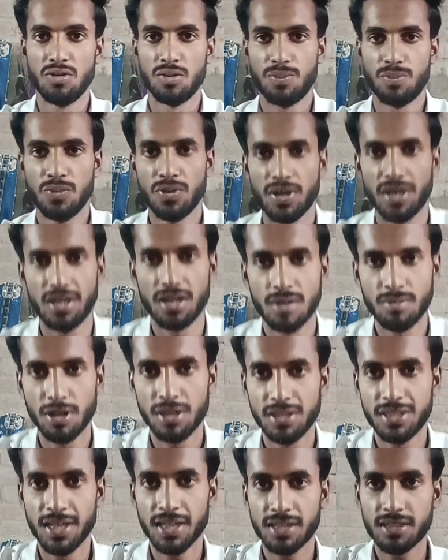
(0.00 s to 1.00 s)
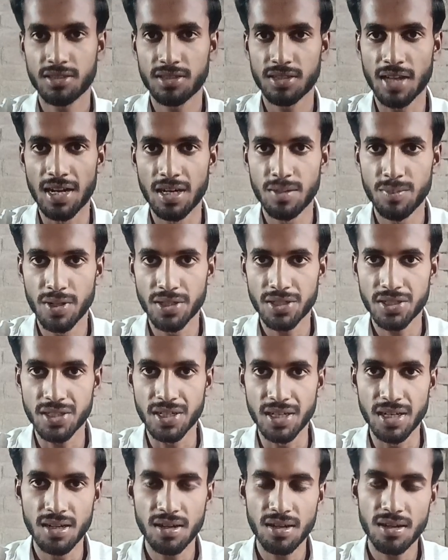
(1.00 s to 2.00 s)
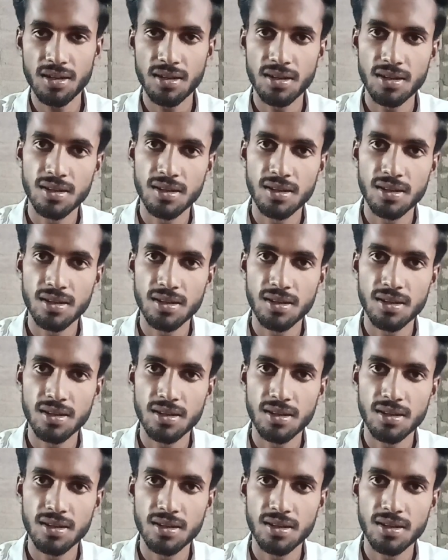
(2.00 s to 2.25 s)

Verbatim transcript: और पूरा डबल जेक साइड में स्टील